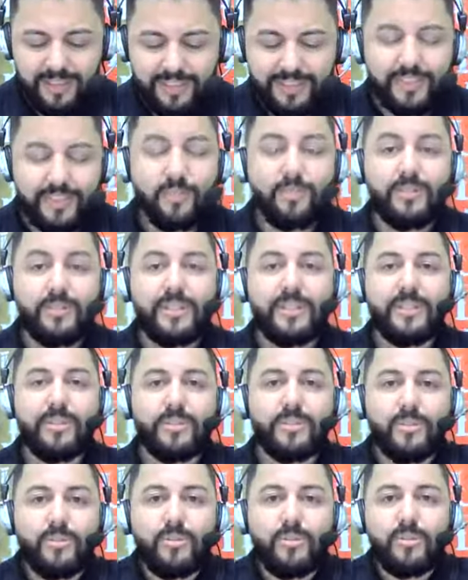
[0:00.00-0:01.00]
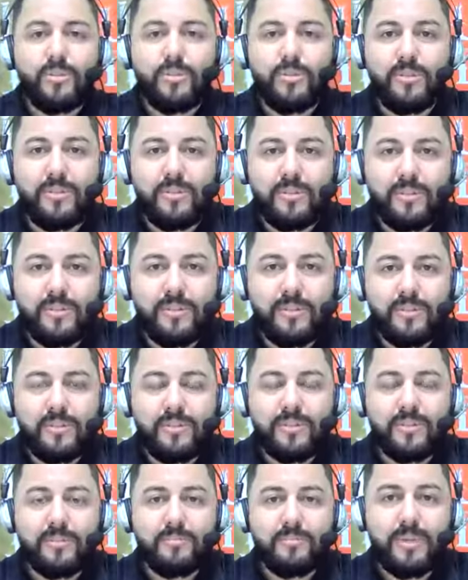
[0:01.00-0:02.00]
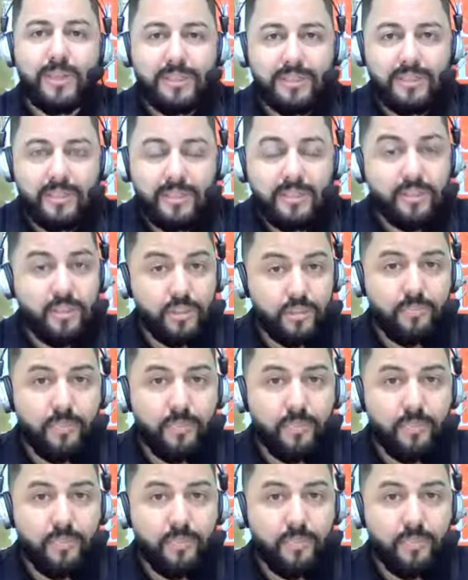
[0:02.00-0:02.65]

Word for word: Esse é um texto bastante